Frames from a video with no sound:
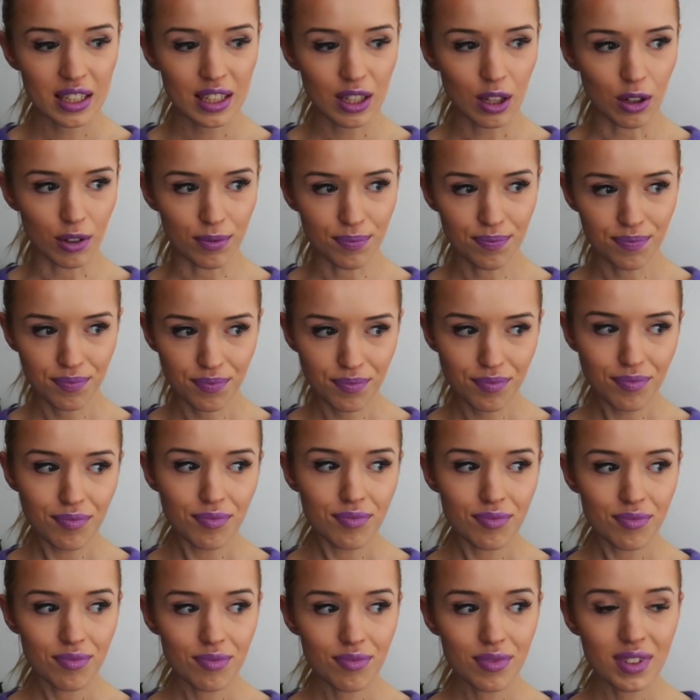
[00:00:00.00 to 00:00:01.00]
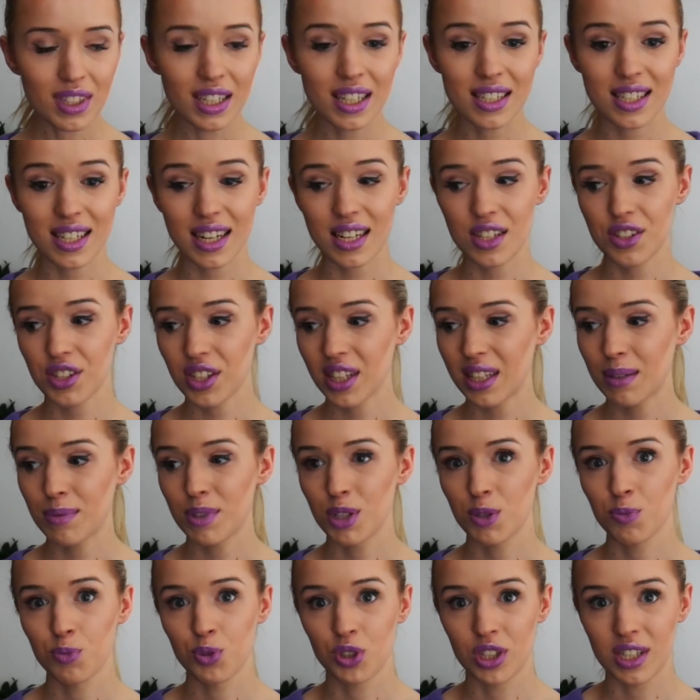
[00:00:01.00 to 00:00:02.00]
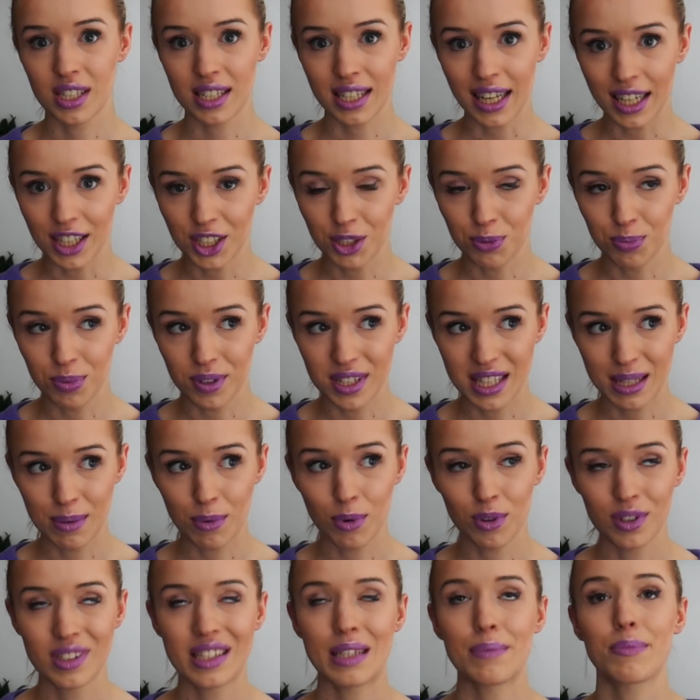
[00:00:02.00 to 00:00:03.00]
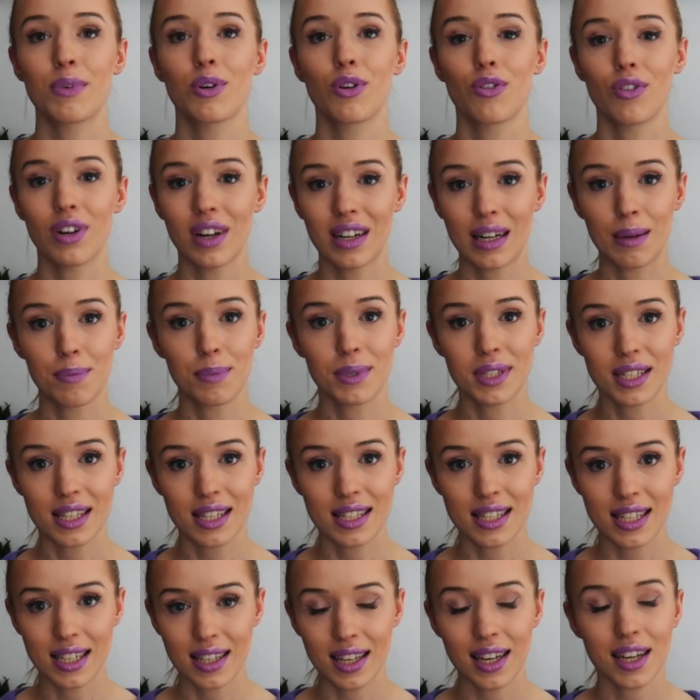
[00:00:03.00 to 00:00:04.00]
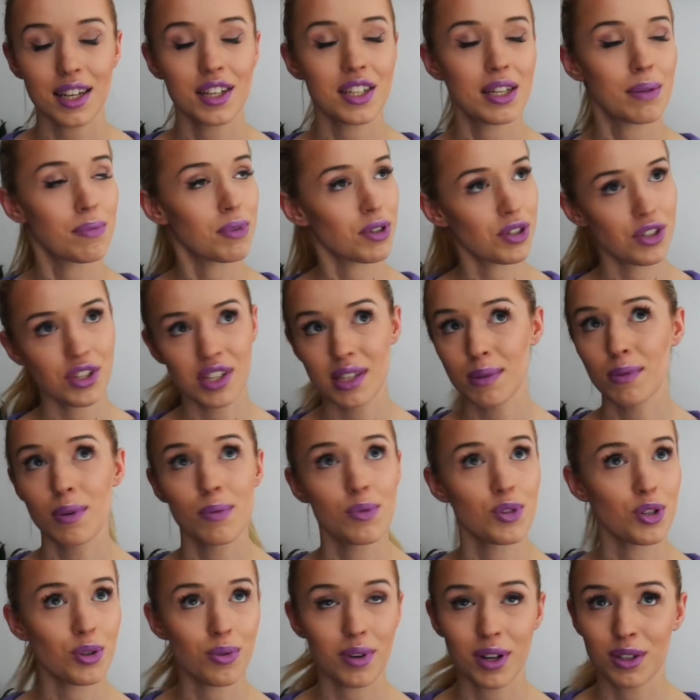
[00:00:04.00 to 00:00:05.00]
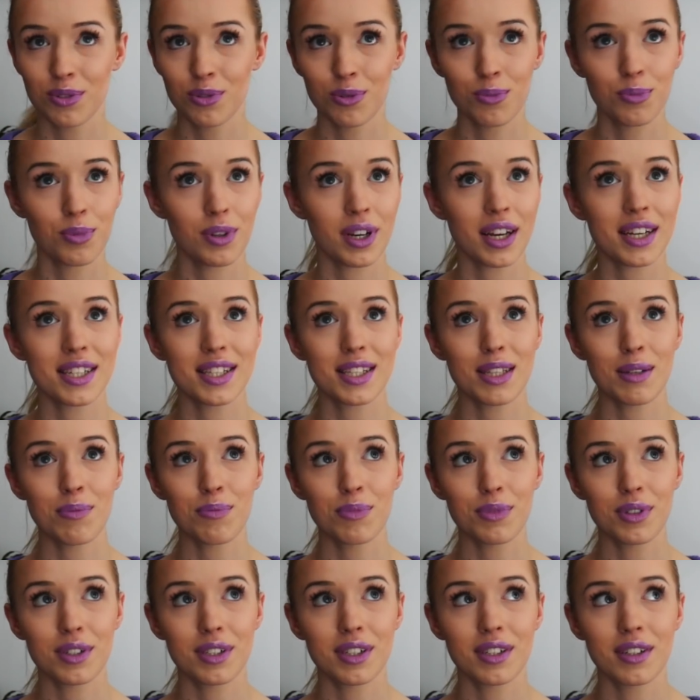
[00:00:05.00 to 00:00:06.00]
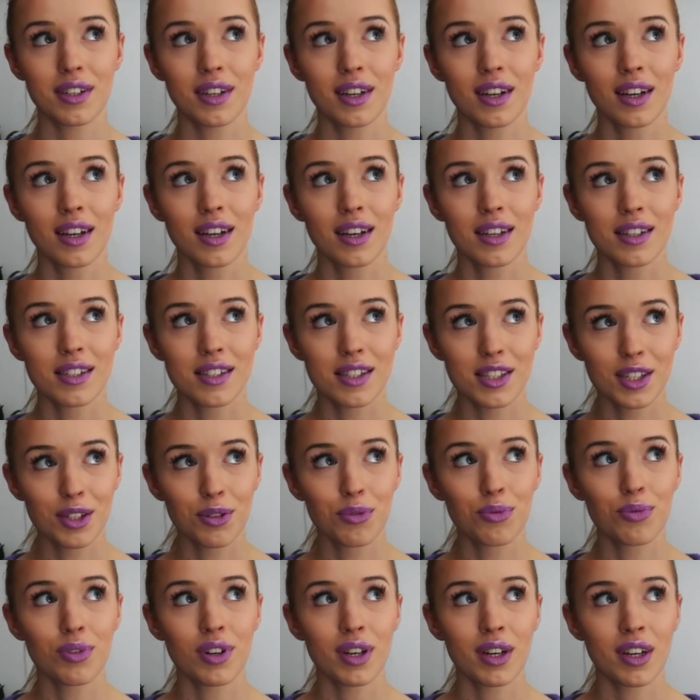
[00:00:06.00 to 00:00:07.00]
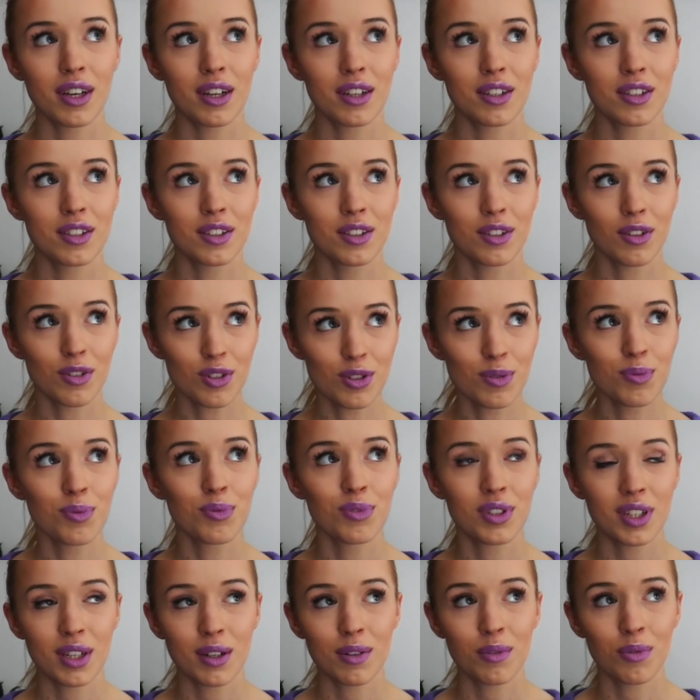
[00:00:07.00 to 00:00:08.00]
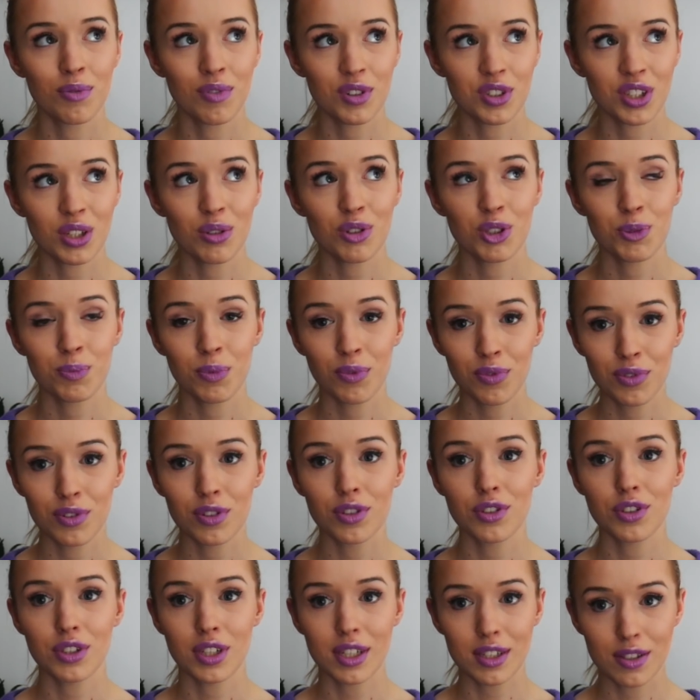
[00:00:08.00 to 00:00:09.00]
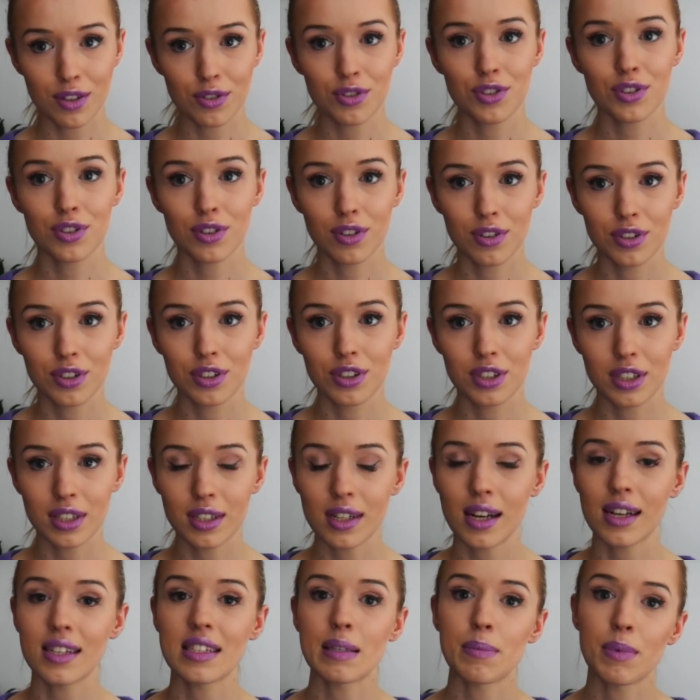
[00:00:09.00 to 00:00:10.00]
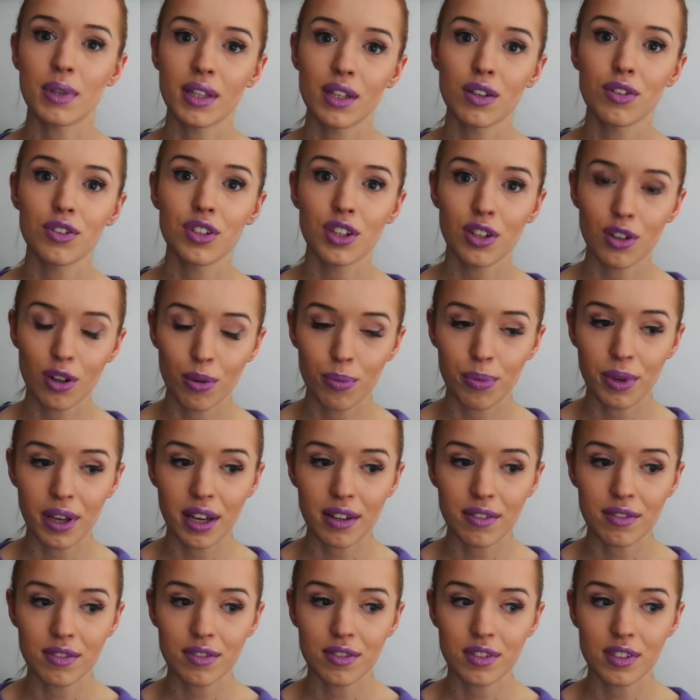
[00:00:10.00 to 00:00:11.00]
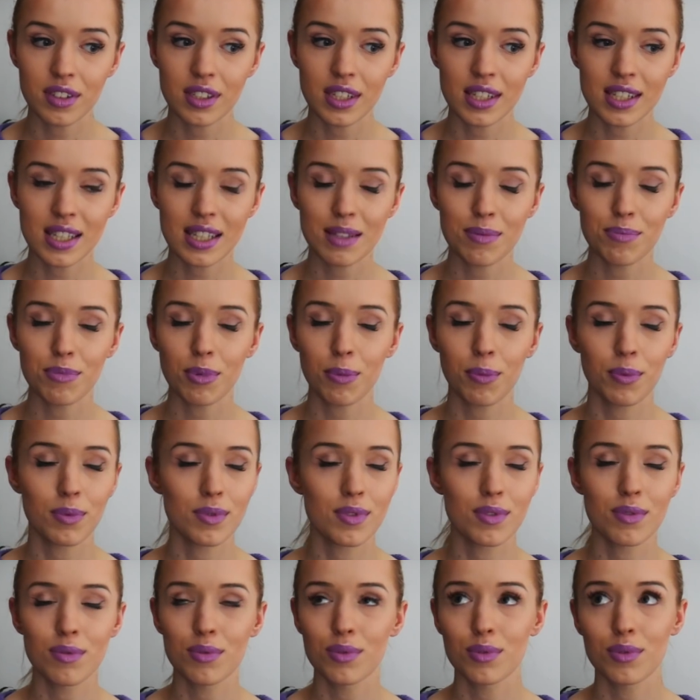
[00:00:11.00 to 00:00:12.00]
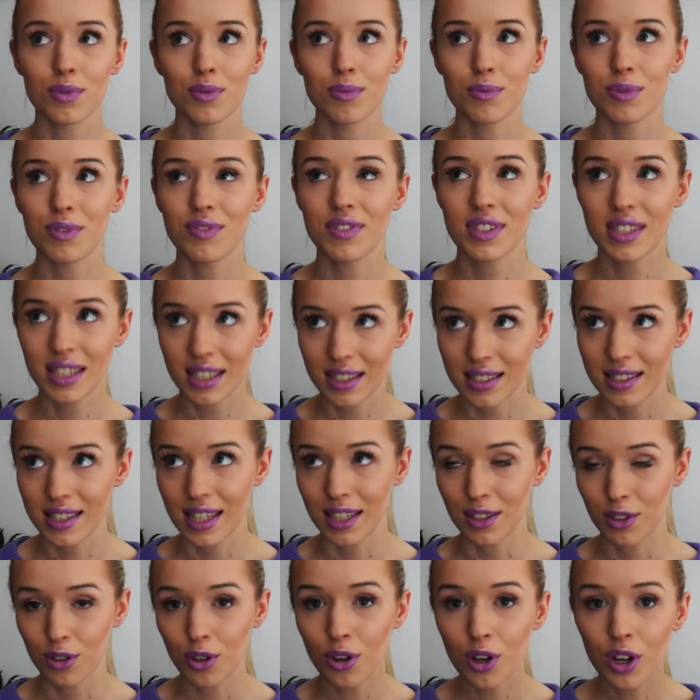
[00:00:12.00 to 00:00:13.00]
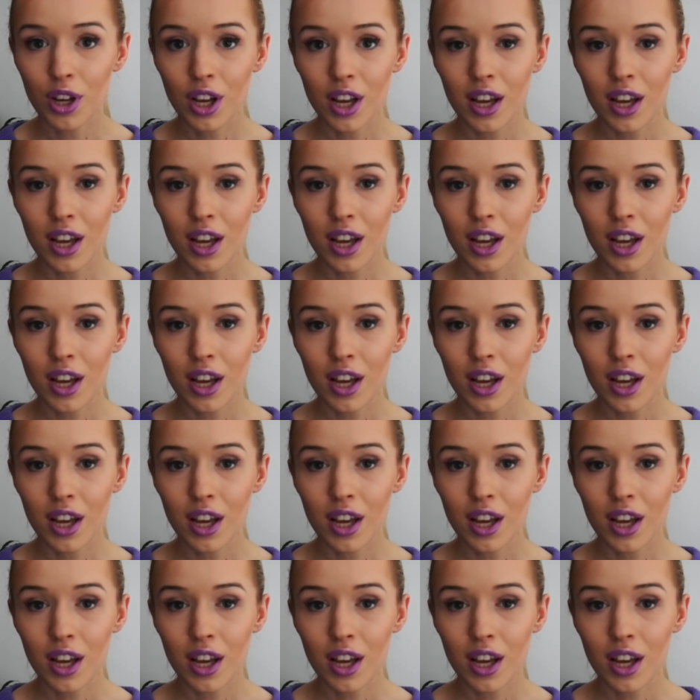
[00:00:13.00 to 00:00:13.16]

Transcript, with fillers: no. Zaraz siadam, coś muszę zjeść, bo jestem od samego rana bez jedzenia i nie bierzcie ze mnie przykładu, bo ja jestem e, z tych które, osób, które uważają, że powinny się jeść za 3 godziny, a sama tego nie robię i jest po prostu mi wstyd za to.